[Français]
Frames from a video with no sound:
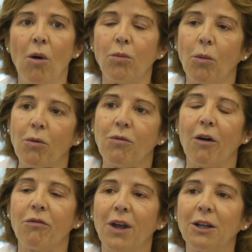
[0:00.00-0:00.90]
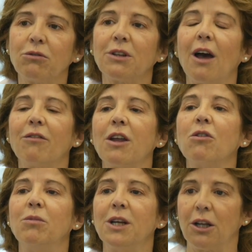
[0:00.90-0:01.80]
pour pouvoir faire du travail
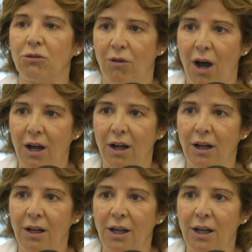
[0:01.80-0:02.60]
obligatoire.